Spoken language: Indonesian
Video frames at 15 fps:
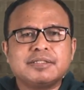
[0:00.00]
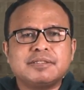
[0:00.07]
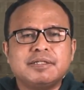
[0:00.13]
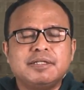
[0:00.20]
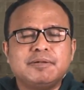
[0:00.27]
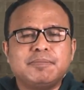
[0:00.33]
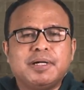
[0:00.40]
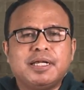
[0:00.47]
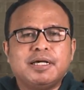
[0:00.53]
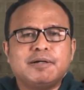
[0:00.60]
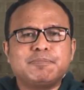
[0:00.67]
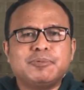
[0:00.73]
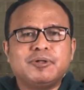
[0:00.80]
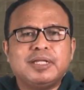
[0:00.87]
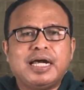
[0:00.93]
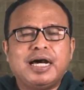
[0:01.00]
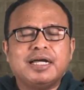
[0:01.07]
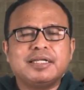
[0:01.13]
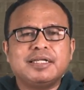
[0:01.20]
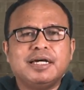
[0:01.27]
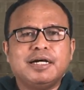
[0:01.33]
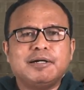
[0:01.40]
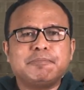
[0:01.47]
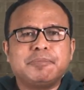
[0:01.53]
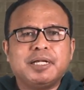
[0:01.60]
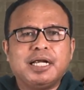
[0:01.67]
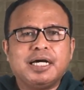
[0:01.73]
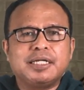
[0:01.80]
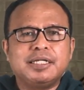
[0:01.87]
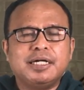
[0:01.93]
dimanapun Anda
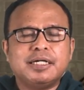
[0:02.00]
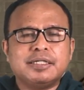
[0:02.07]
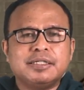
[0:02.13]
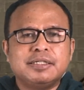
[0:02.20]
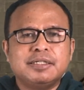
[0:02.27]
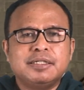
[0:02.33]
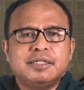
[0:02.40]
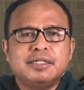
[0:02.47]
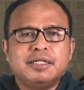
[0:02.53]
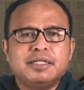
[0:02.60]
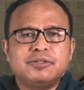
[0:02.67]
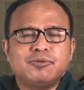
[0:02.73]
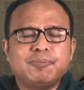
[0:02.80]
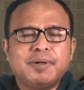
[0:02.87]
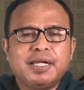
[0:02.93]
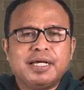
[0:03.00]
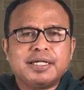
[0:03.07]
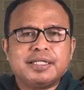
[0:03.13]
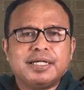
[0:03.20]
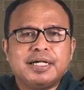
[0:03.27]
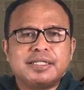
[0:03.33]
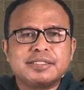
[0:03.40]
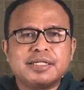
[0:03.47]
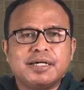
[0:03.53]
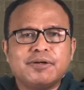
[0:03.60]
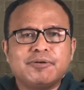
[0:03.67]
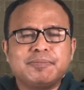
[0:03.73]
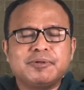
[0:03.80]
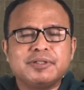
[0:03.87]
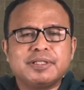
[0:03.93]
berada Jumpa lagi dengan saya
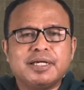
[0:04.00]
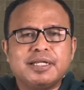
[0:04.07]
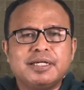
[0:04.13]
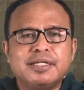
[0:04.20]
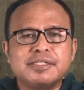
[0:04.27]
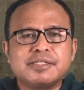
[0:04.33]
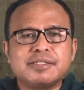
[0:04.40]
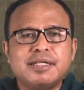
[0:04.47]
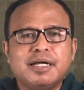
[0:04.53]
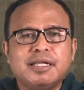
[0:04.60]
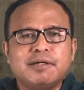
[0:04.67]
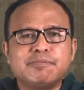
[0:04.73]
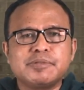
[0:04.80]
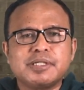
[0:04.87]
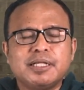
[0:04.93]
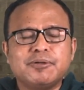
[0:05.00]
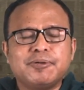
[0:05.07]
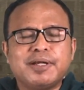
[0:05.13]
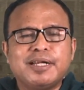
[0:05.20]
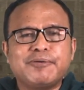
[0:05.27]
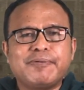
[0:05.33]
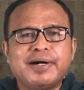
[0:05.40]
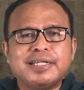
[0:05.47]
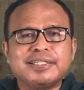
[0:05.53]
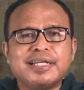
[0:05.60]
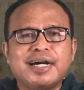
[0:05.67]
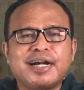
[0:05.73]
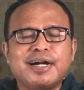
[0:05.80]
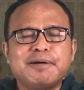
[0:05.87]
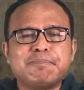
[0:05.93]
Romo Tedens dalam saluran
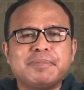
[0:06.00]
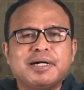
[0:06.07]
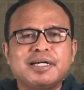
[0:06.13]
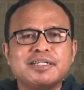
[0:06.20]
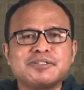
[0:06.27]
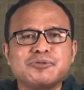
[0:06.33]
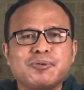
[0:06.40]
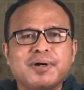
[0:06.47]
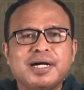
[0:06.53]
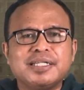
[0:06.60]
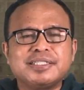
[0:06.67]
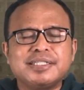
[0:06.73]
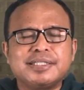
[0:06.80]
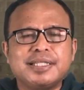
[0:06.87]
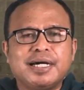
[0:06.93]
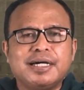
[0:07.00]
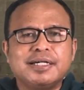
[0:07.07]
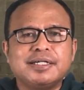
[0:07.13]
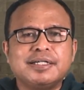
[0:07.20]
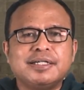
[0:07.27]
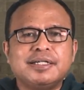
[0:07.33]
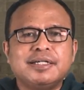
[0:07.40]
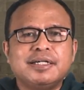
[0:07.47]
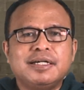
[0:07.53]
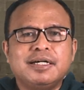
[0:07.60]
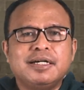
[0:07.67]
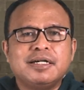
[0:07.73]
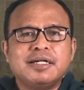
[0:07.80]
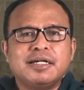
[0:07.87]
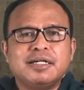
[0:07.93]
Warta Kabar Sukacita
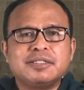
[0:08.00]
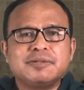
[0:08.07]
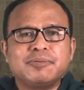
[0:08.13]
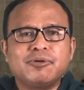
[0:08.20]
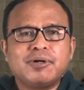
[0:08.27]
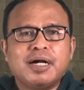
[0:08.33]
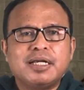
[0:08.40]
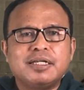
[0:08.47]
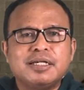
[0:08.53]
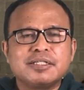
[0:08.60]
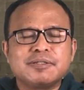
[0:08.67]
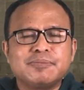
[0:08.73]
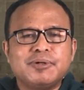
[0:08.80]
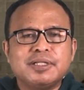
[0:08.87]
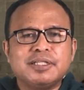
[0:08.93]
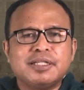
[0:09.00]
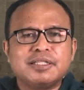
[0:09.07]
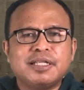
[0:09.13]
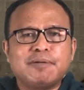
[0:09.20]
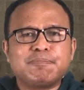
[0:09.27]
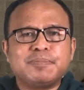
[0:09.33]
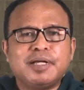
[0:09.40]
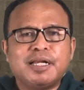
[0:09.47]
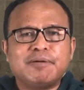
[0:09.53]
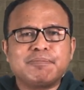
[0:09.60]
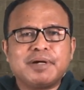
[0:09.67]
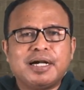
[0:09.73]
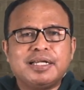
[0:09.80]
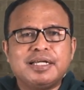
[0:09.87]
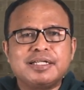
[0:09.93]
Semoga Anda semua tetap dalam
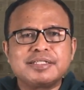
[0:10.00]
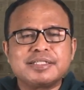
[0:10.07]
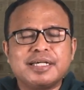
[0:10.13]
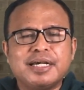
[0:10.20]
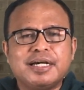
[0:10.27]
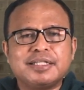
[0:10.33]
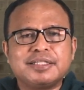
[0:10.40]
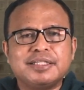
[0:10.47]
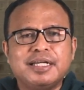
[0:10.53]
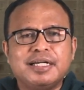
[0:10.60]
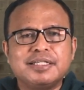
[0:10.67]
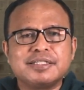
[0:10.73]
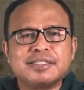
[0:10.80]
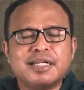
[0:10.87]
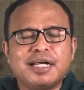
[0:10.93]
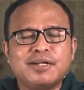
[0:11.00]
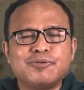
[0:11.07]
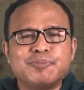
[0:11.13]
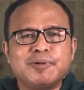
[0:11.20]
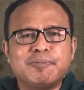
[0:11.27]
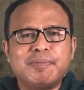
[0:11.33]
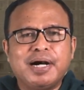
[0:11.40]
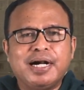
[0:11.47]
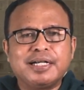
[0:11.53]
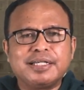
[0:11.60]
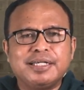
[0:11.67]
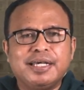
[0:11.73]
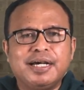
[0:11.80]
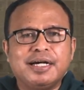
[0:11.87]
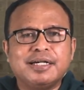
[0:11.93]
keadaan sehat dan selalu
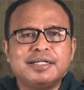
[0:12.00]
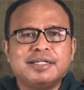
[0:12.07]
berbahagia